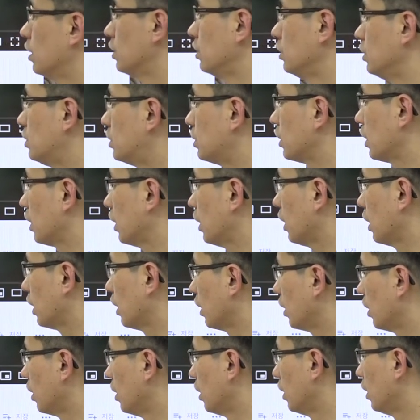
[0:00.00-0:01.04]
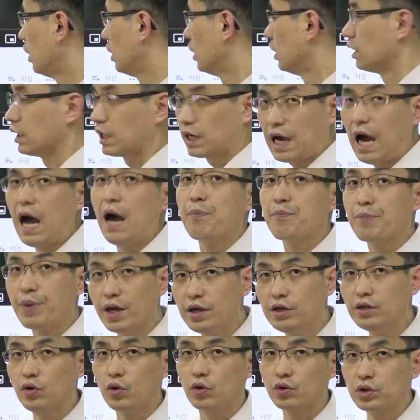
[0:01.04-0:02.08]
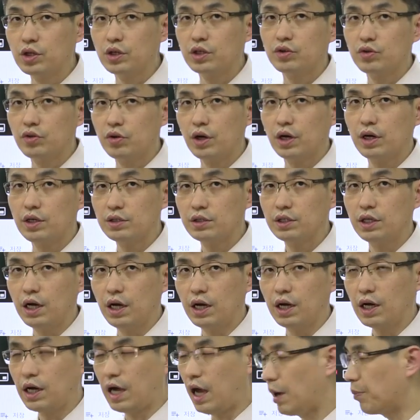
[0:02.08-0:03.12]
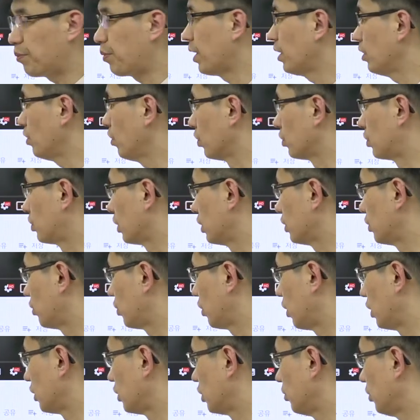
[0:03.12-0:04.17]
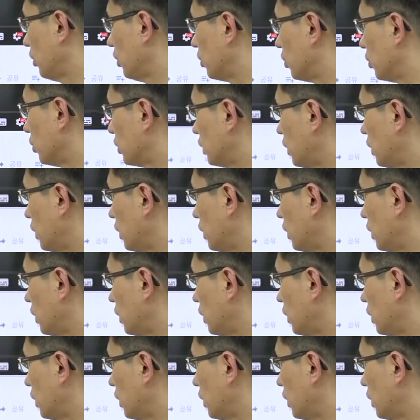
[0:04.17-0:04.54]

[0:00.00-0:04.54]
이제 카페는 어떻게 들어가느냐? 카페는 어떻게 들어가냐면